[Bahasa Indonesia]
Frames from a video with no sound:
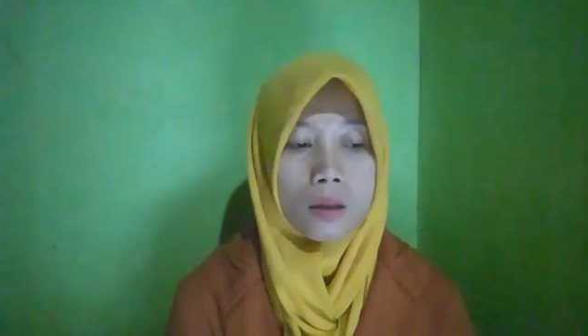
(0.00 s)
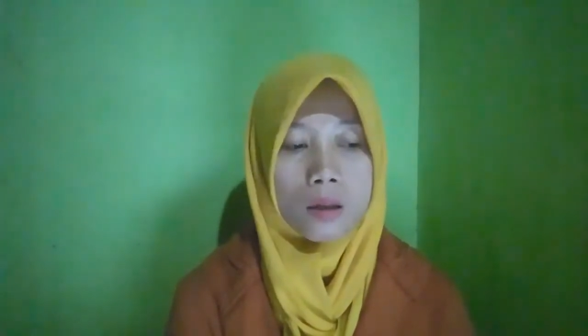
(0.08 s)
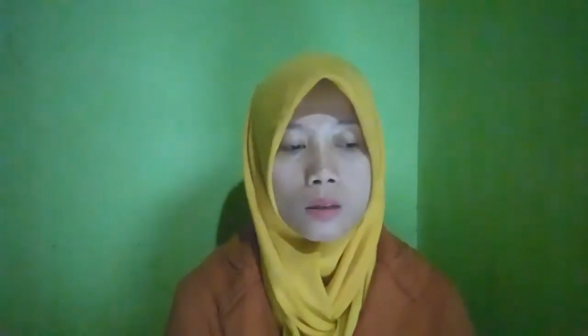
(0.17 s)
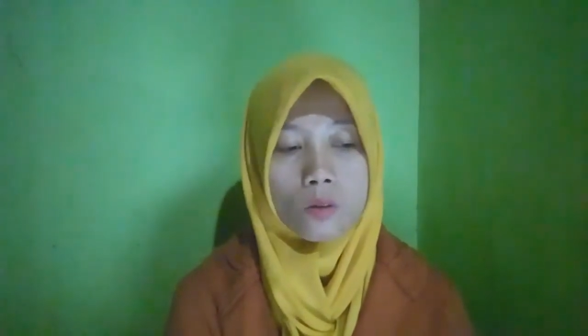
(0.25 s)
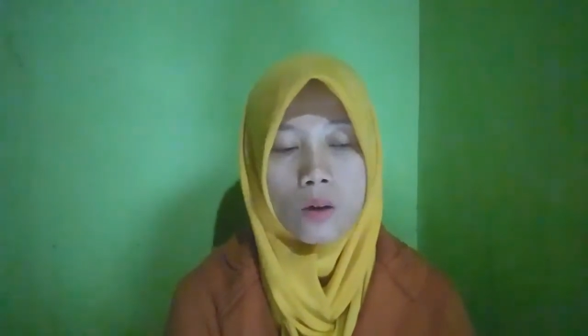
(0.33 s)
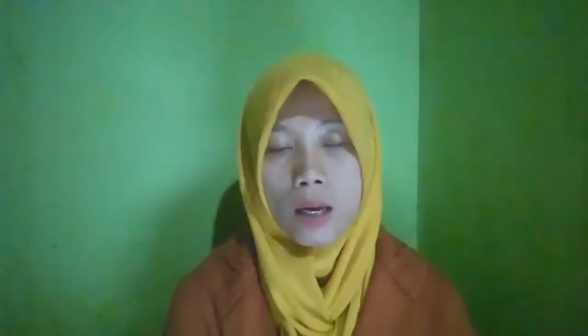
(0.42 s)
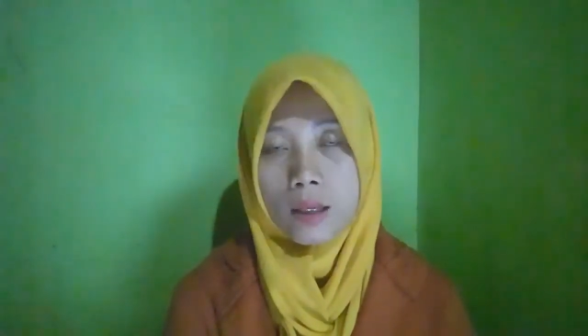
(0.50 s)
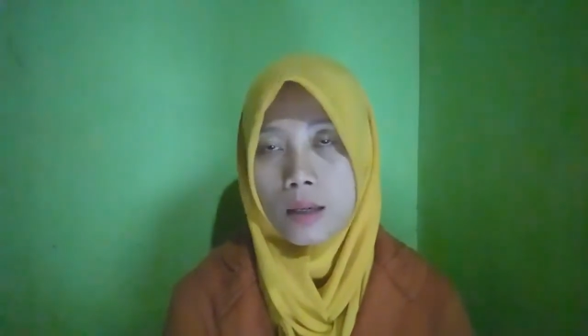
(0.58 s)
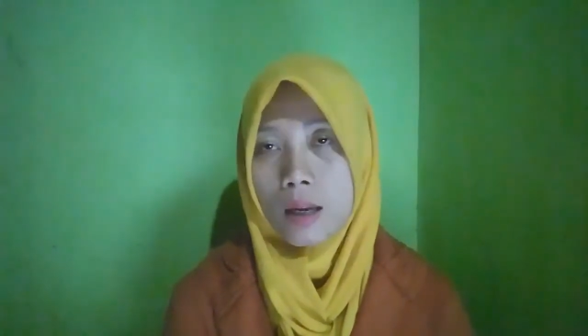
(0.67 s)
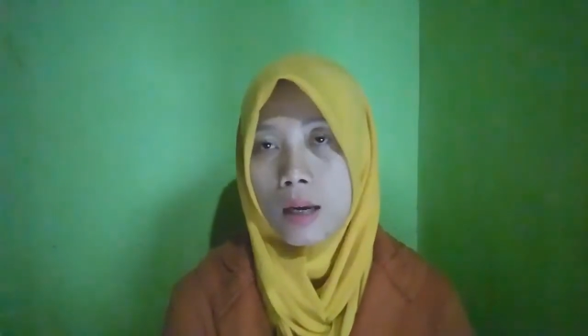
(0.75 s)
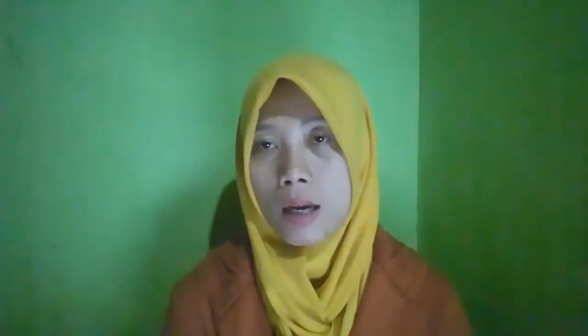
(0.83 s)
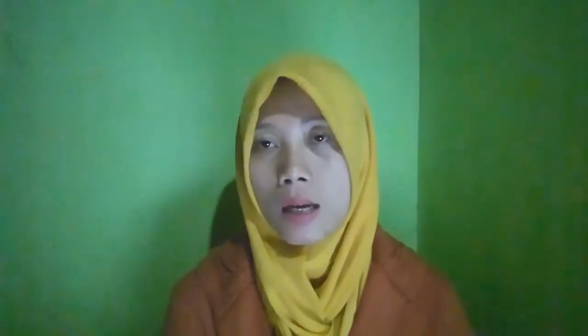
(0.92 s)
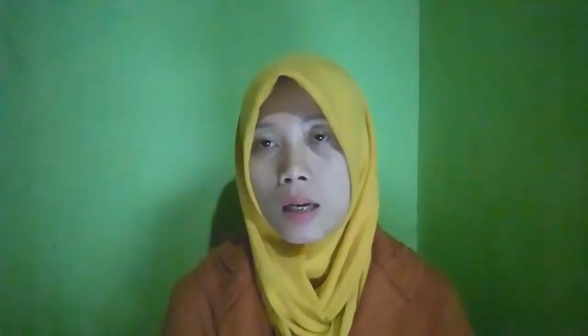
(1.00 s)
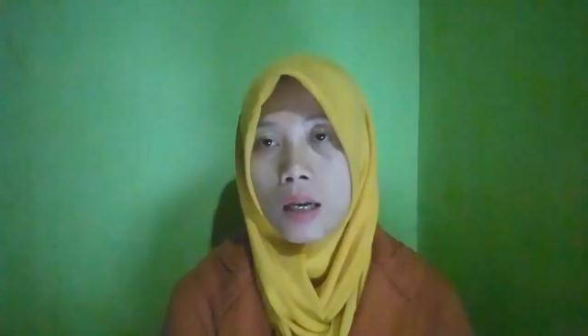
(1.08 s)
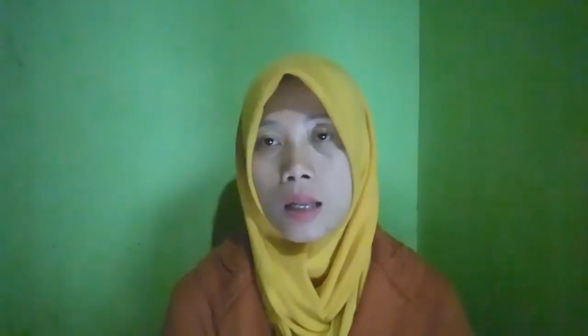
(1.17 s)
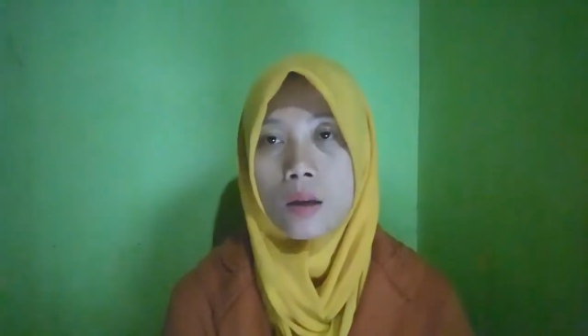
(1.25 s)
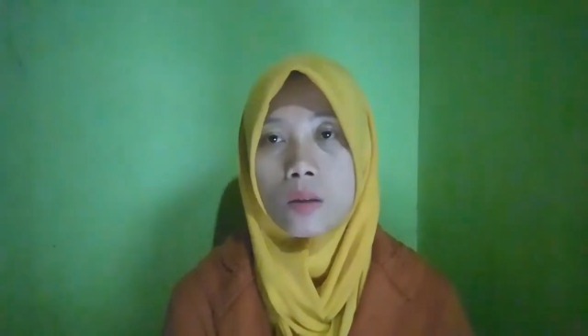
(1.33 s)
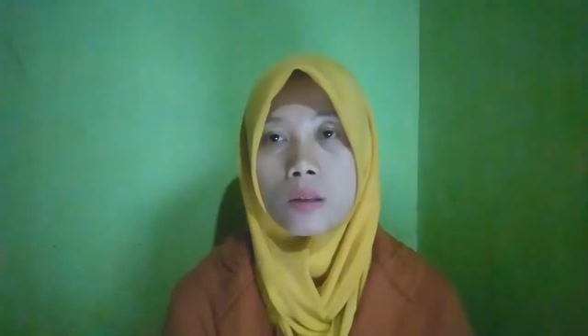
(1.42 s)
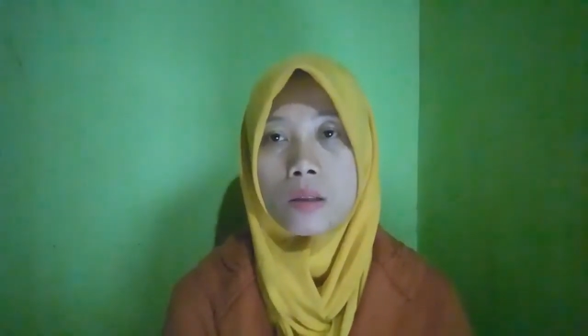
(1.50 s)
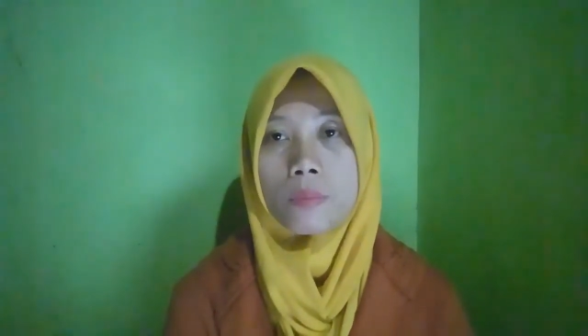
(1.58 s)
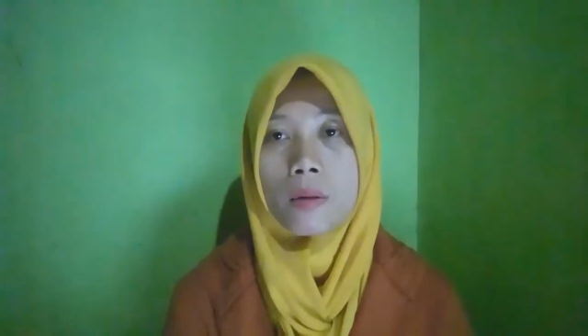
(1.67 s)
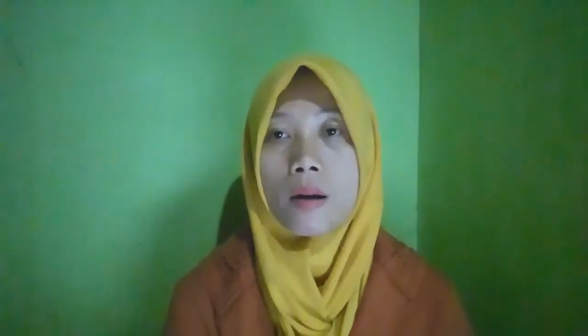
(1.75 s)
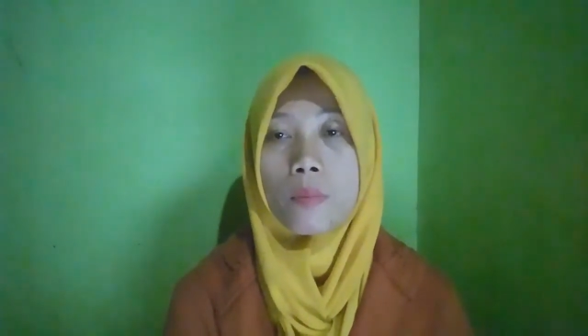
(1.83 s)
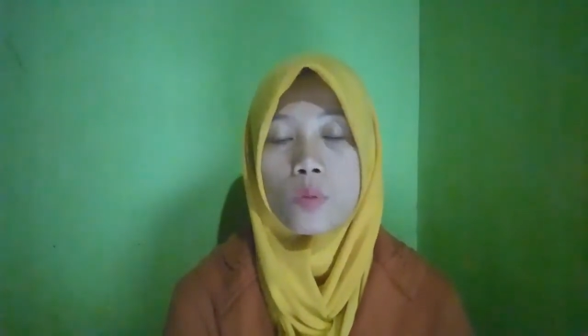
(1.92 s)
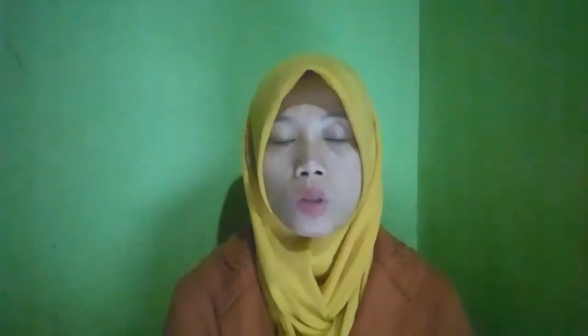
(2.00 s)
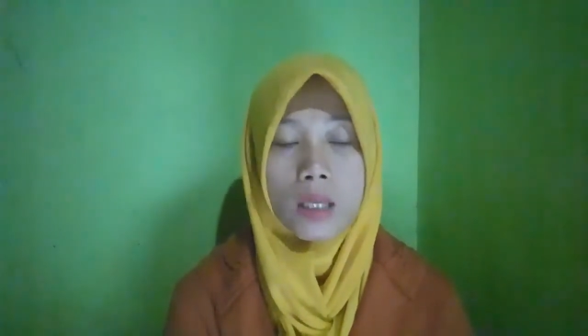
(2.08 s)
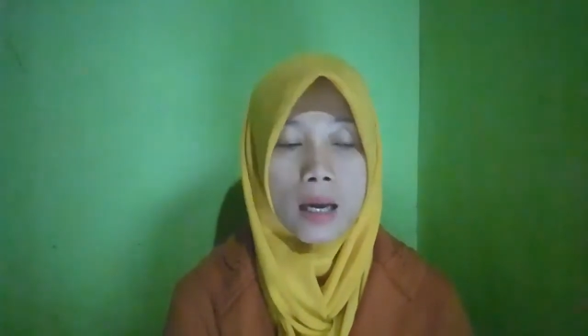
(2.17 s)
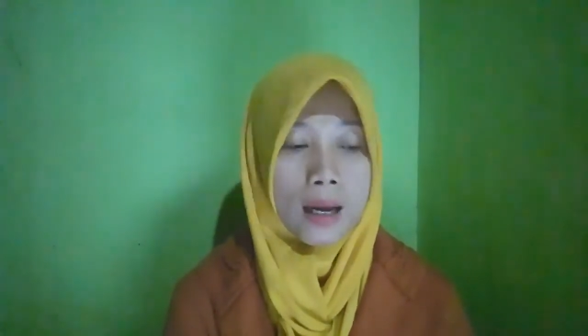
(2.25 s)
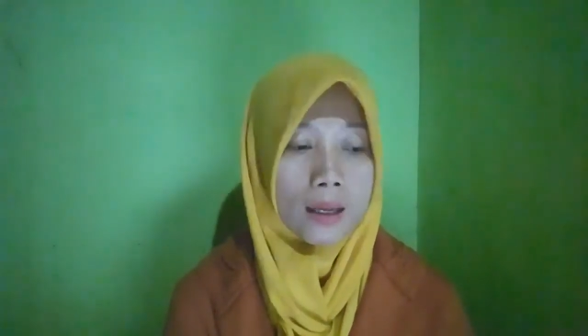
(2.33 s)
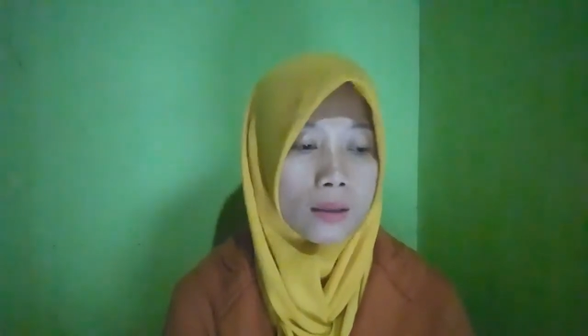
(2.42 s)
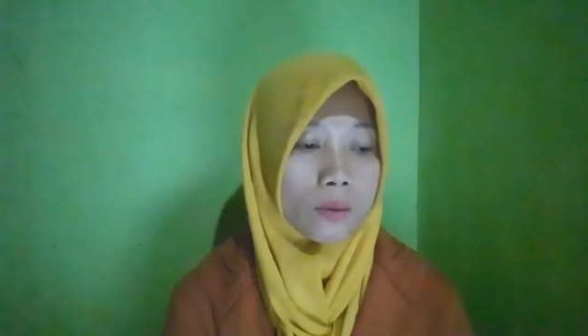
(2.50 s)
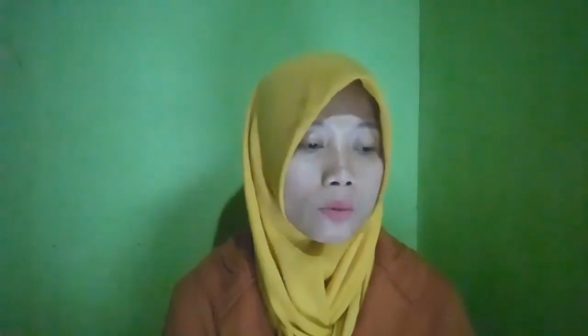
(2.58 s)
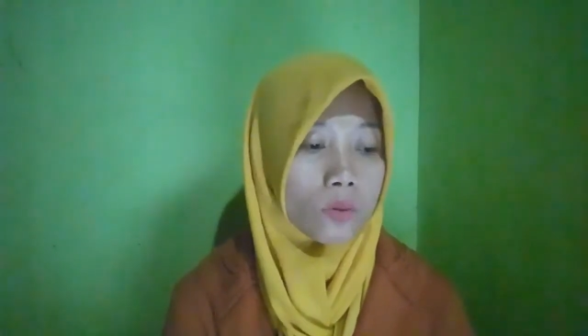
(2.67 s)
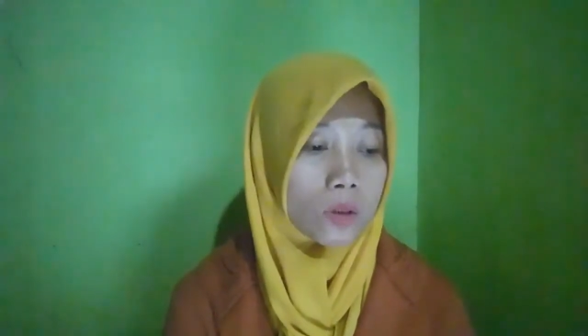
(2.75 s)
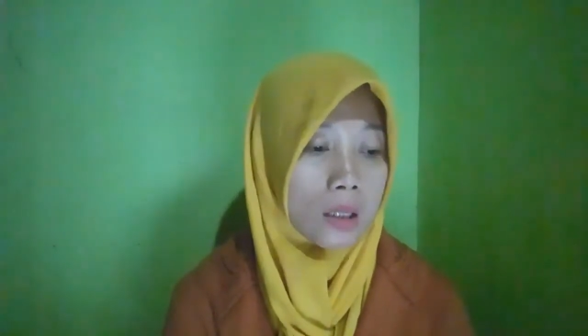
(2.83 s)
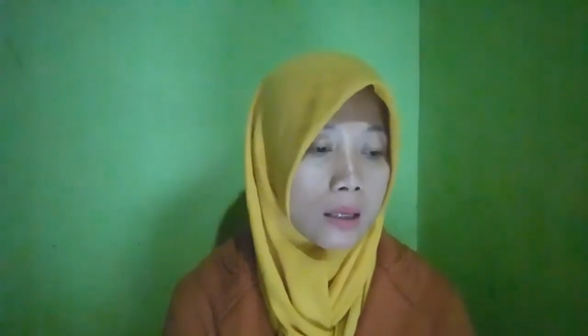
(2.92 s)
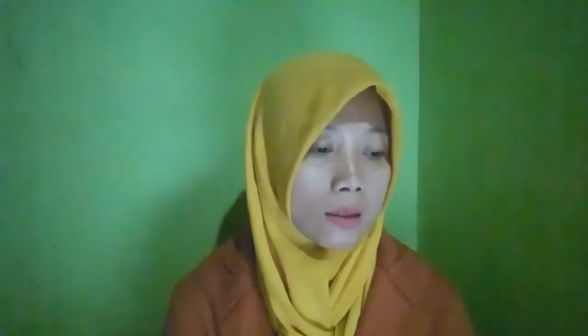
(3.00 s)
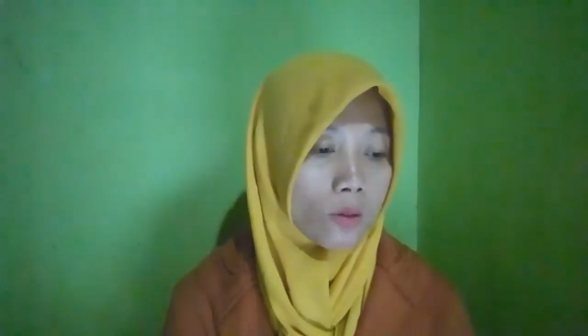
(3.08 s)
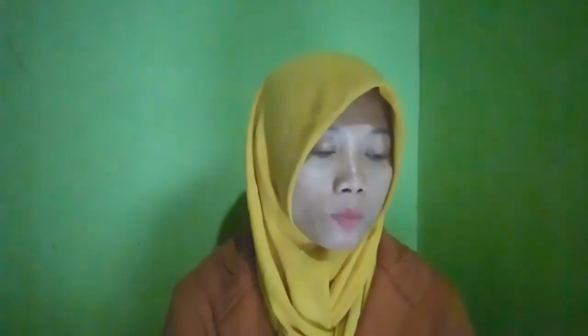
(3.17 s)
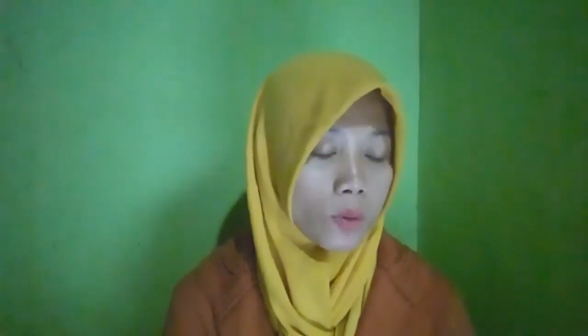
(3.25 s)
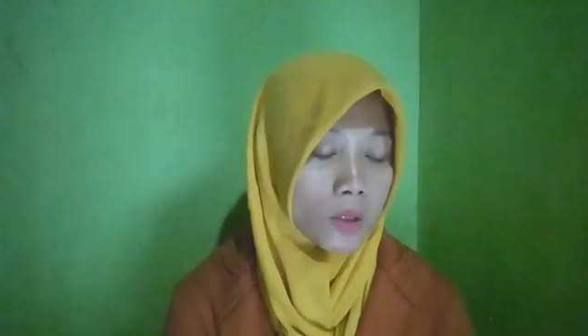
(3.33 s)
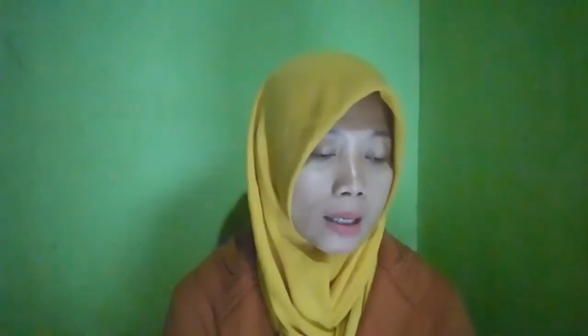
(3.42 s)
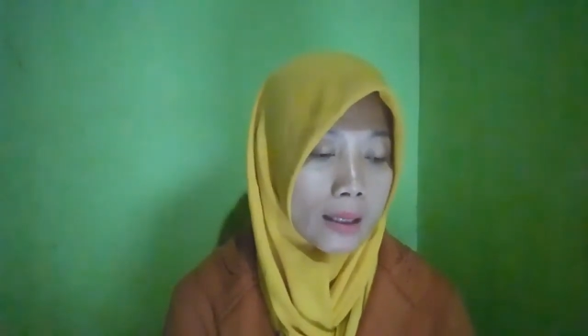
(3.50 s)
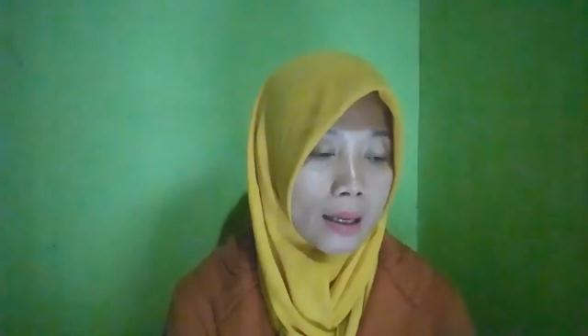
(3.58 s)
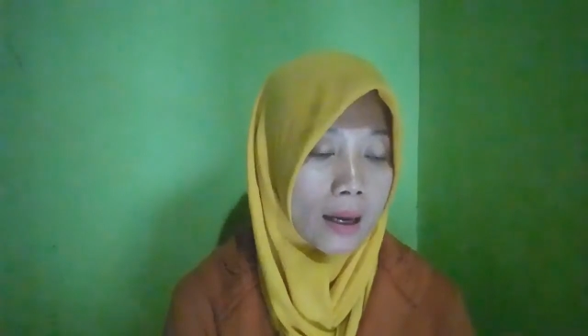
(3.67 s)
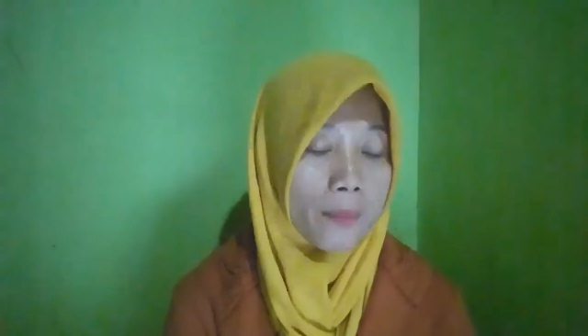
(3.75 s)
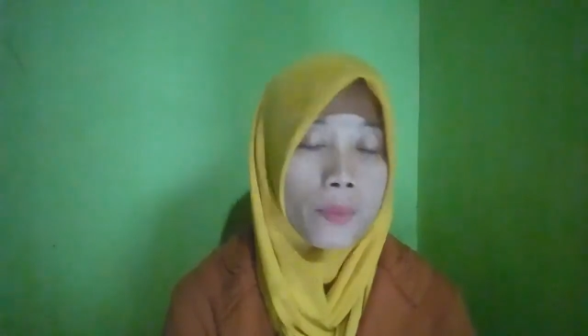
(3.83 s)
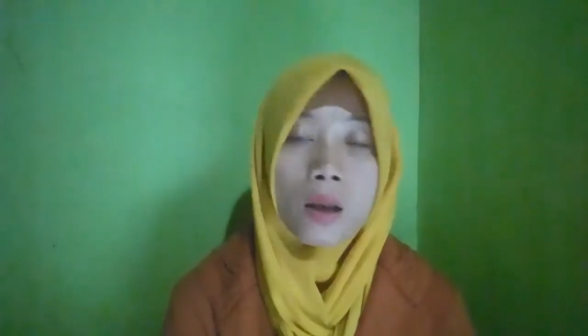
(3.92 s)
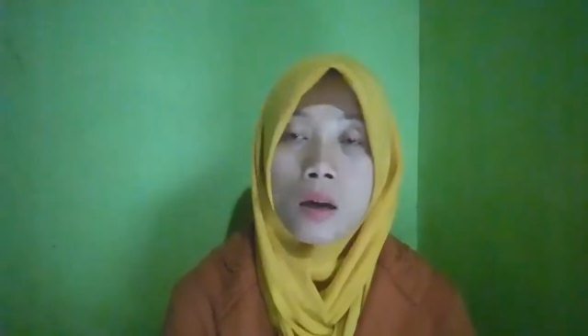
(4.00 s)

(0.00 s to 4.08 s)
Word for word: itu adalah kalau di bawah pusar, oh, udel itu besar ya.